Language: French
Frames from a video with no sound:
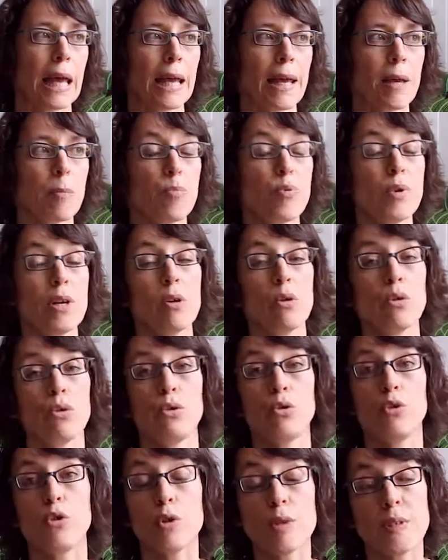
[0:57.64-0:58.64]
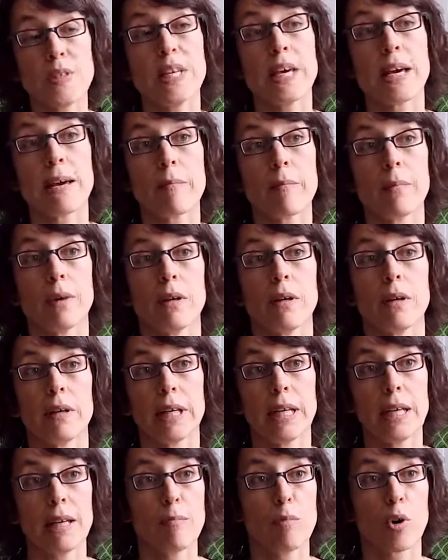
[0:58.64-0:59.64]
Et puis le deuxième
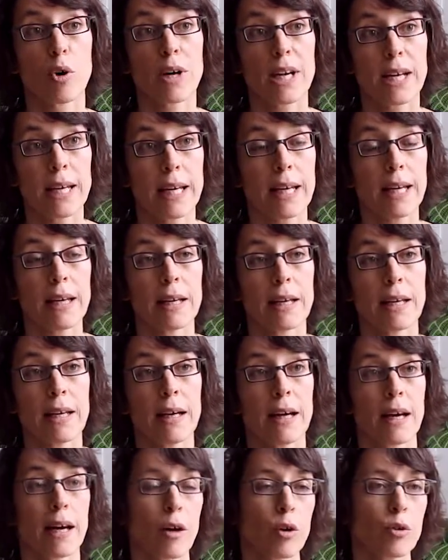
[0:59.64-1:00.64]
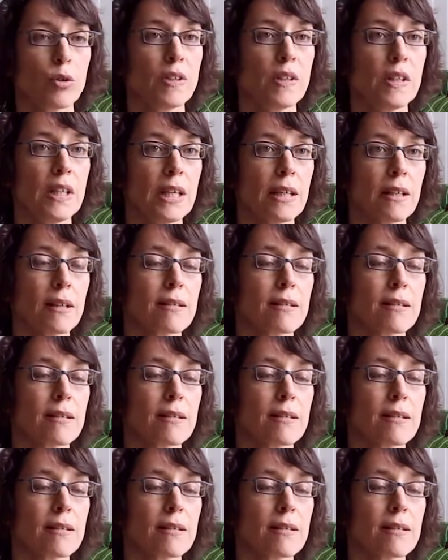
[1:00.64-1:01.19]
élément clé à retenir,